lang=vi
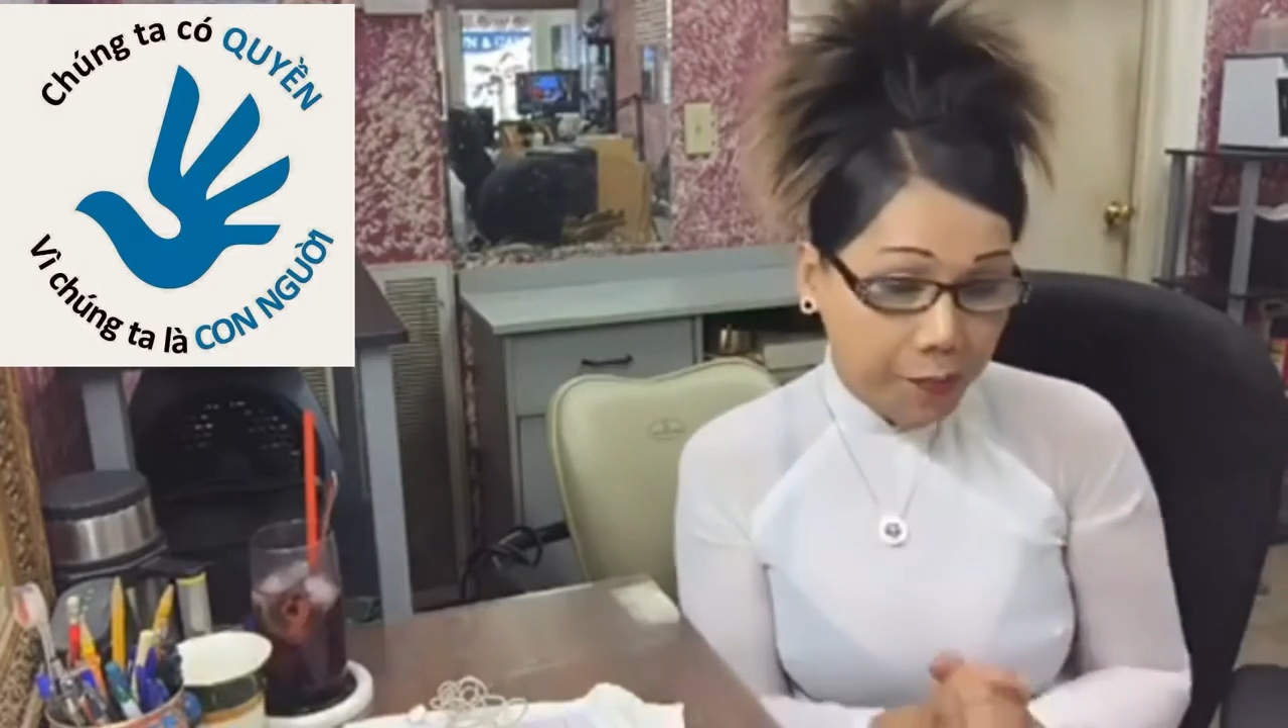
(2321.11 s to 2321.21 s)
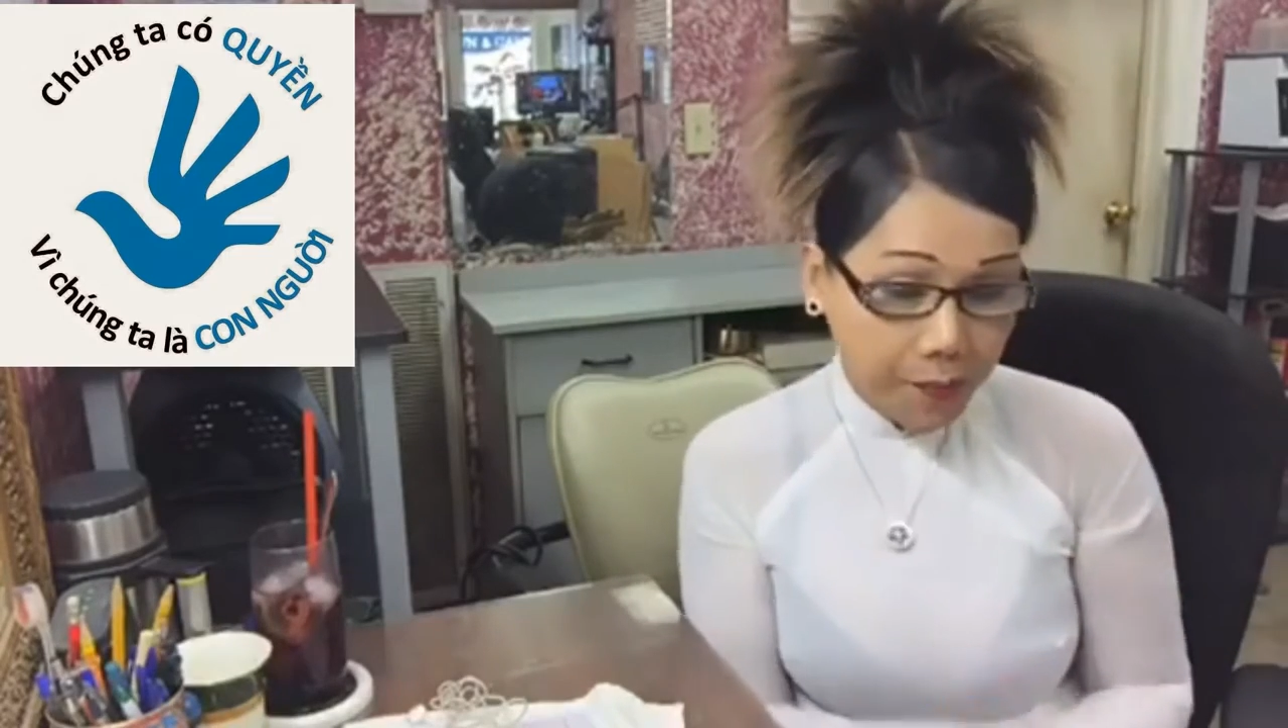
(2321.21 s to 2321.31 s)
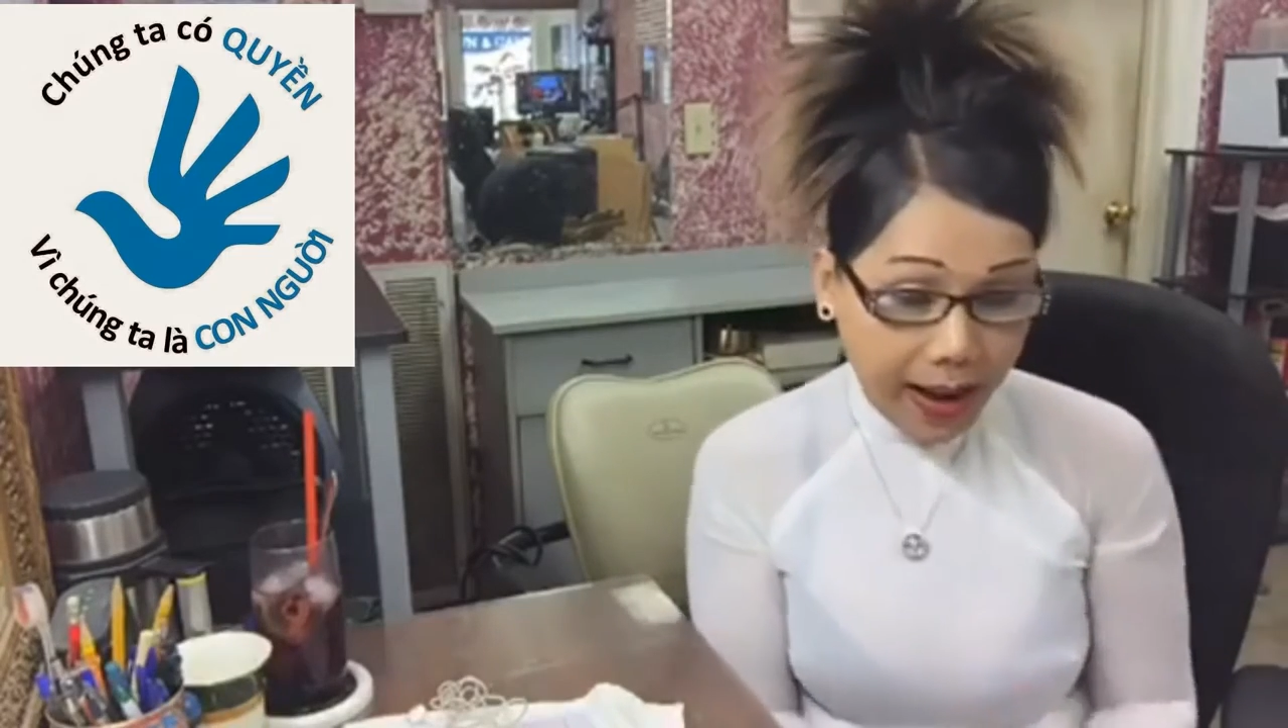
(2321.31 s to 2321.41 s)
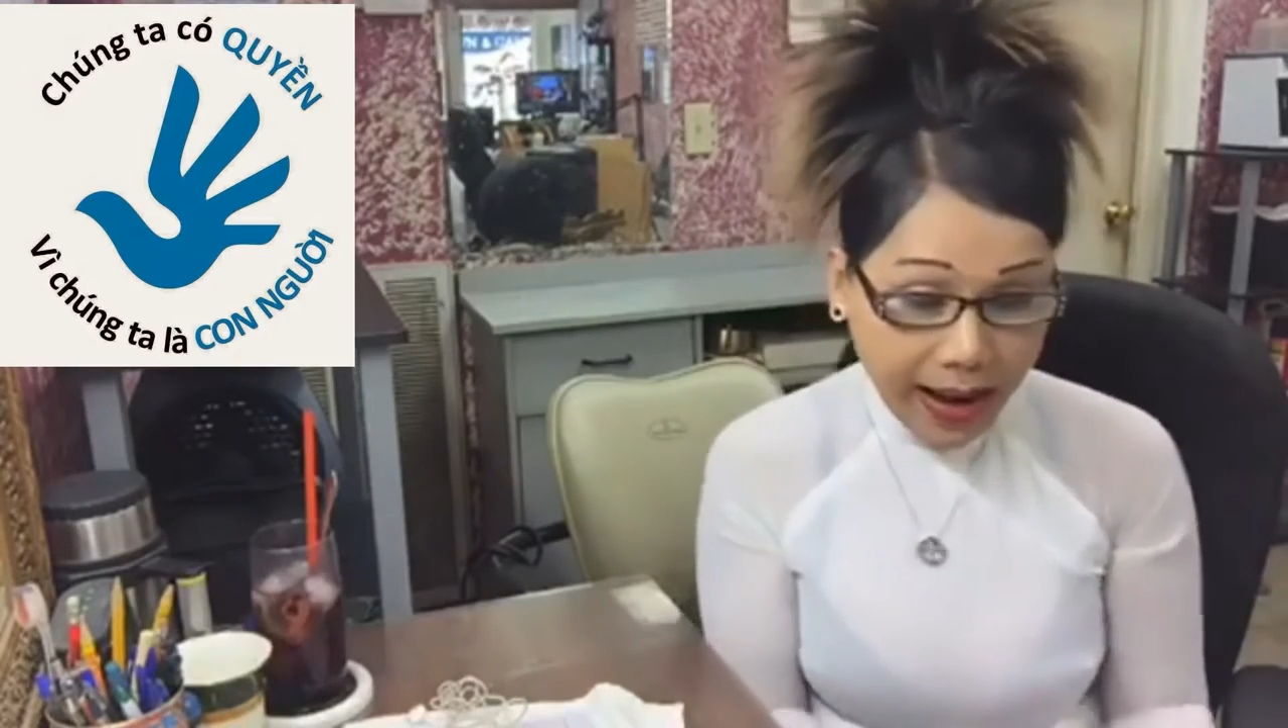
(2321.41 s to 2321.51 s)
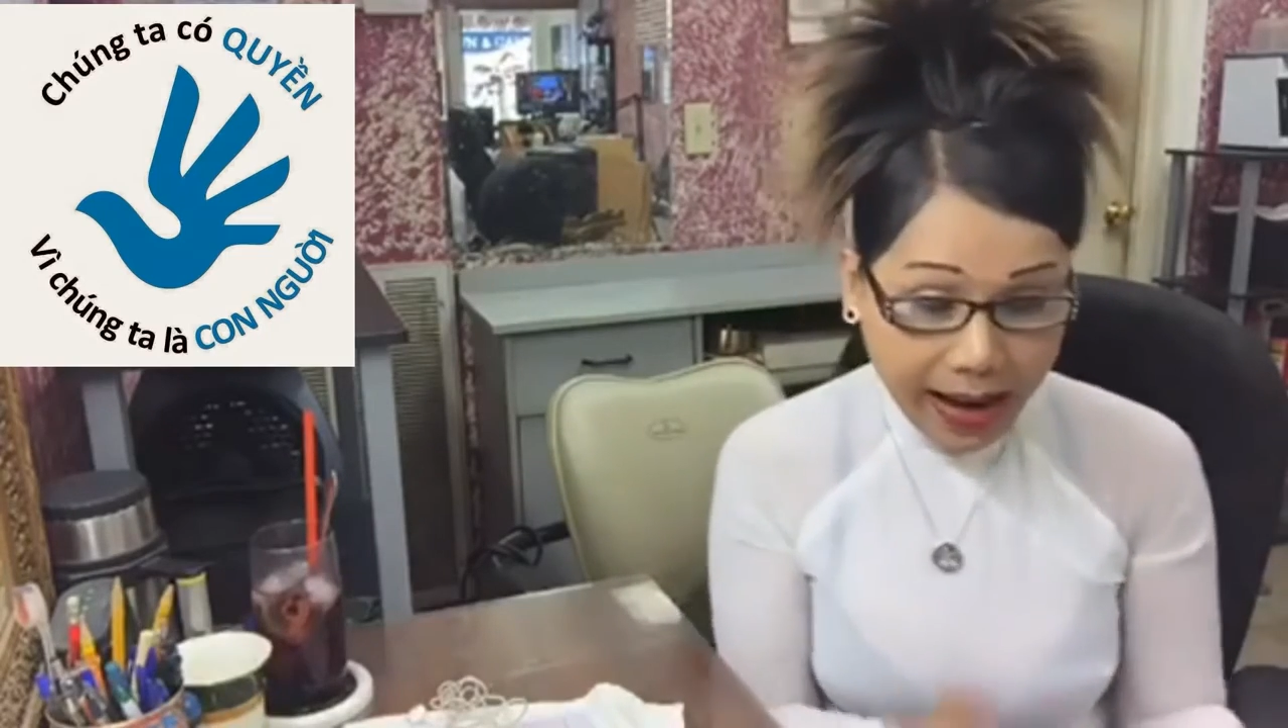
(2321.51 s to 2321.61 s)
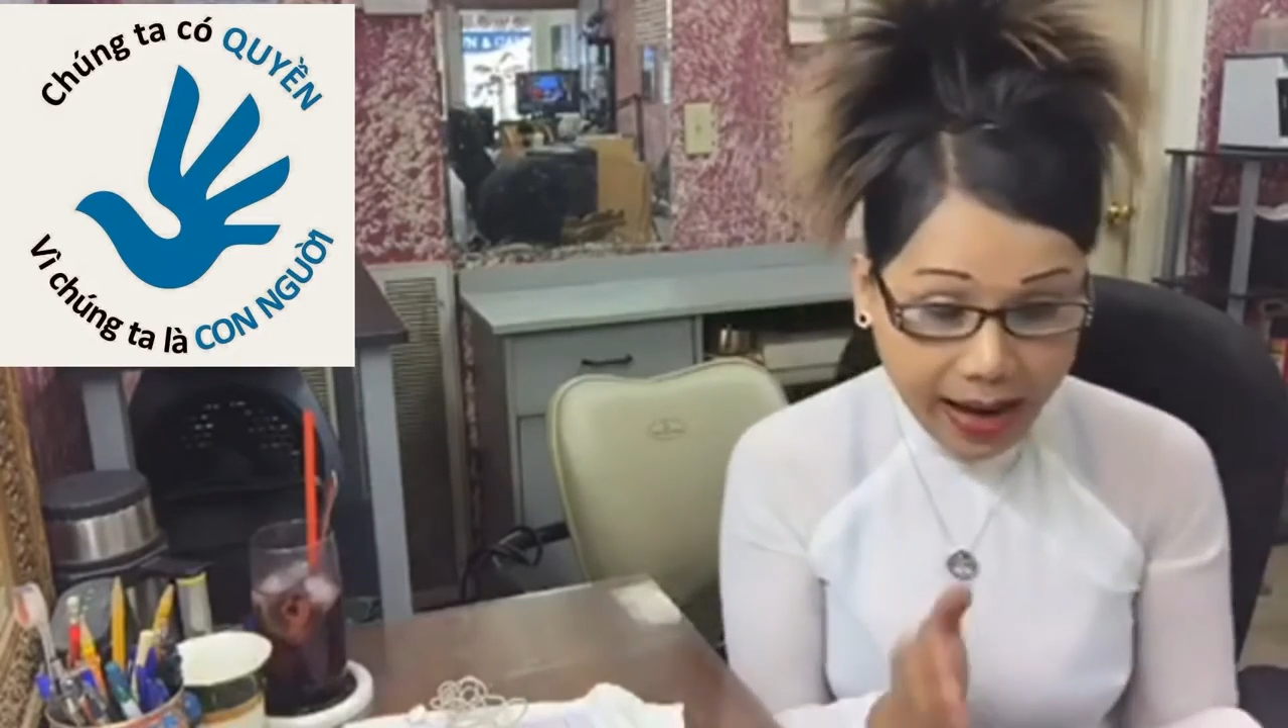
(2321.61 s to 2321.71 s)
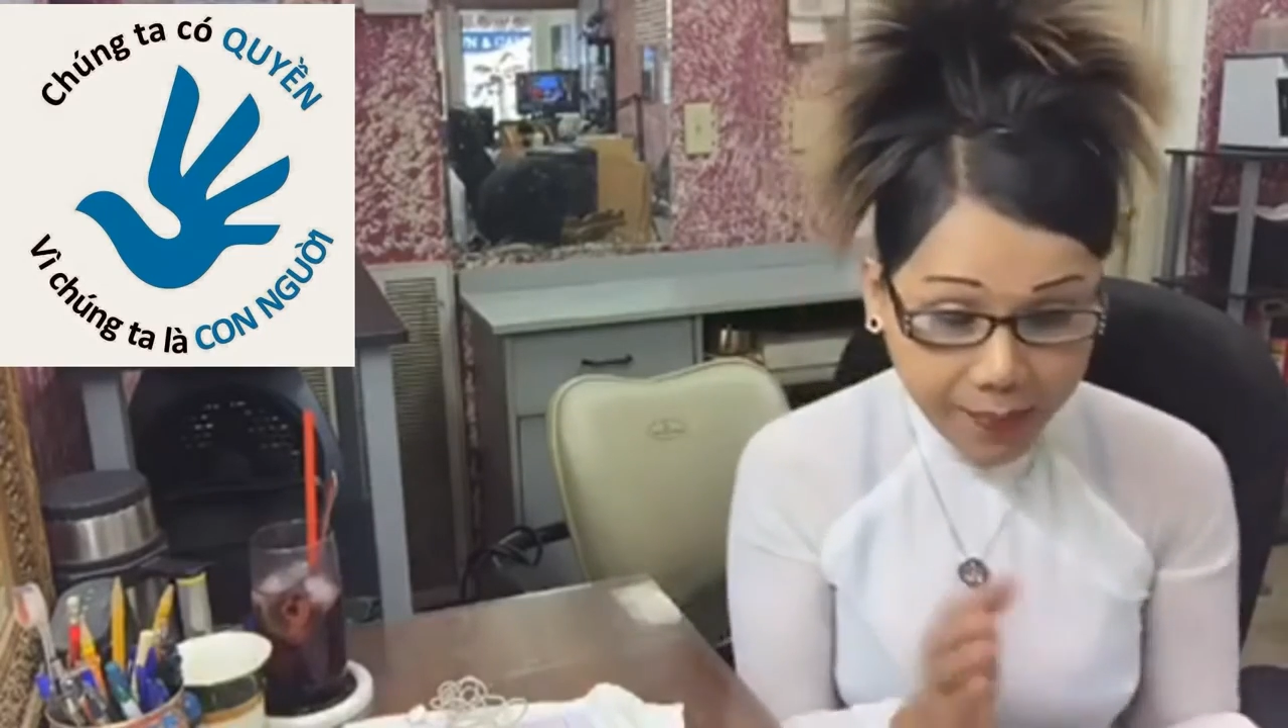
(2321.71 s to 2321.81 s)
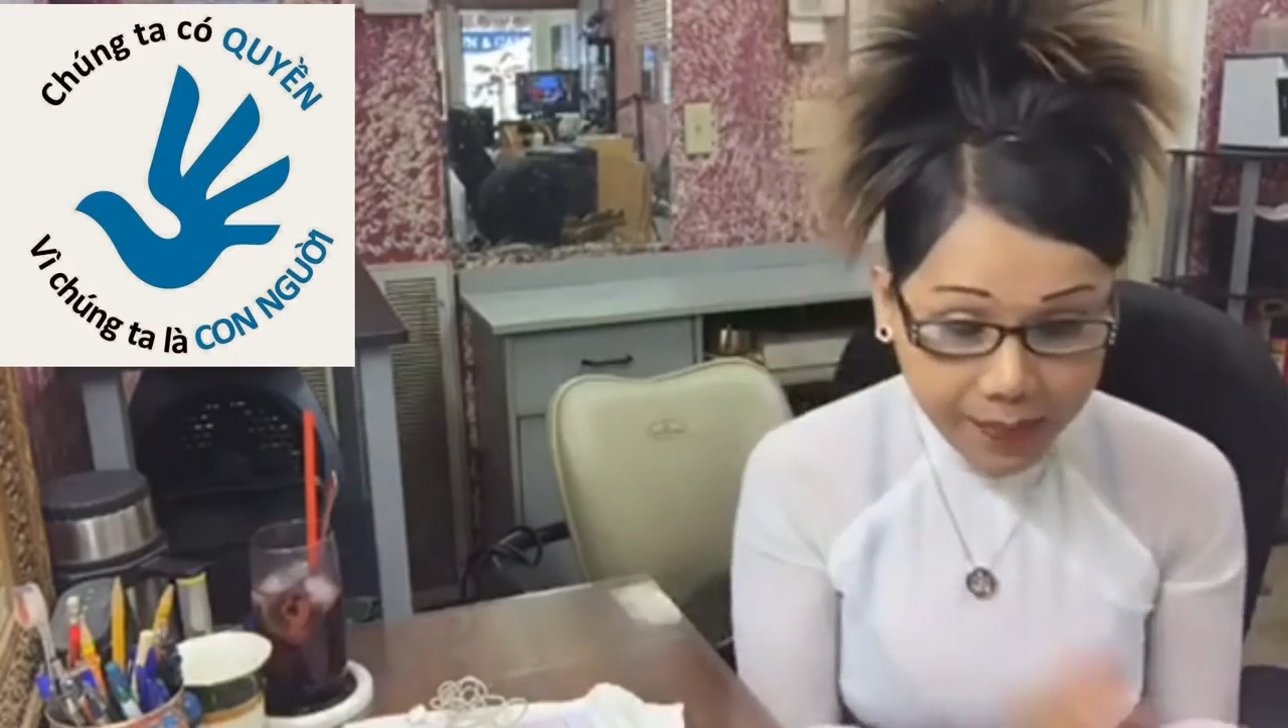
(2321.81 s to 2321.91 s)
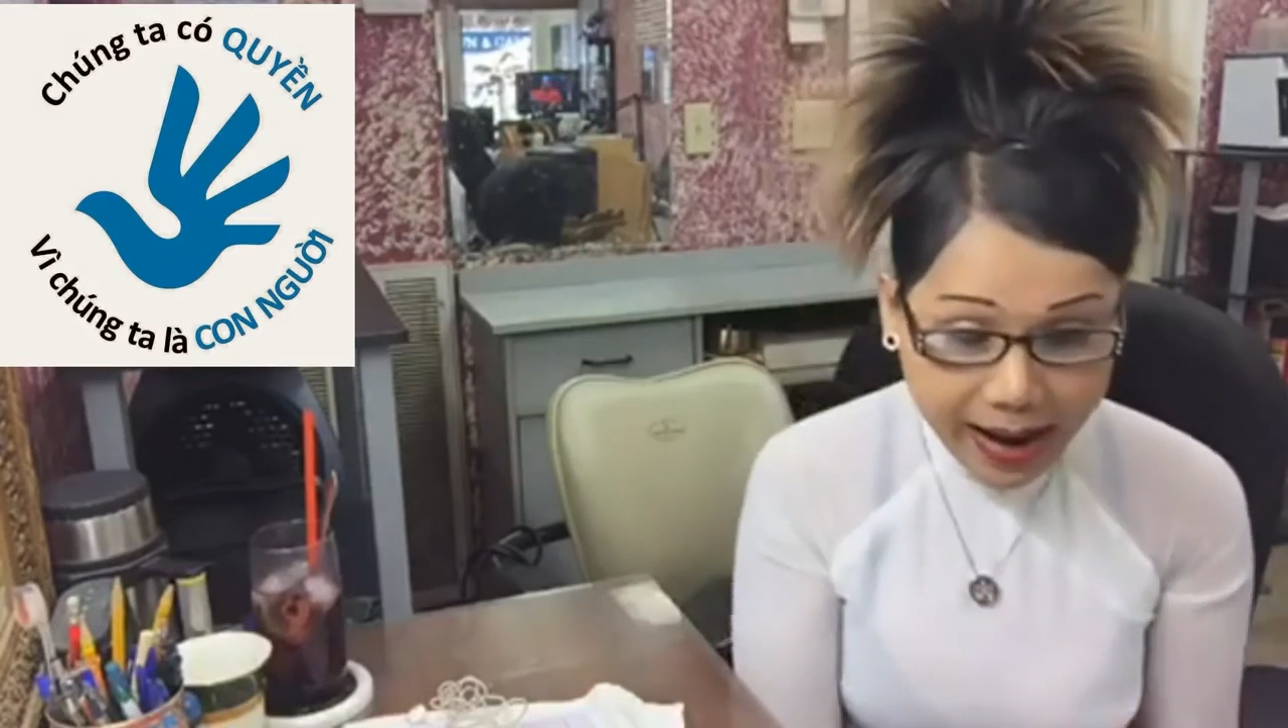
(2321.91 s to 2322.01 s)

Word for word: mà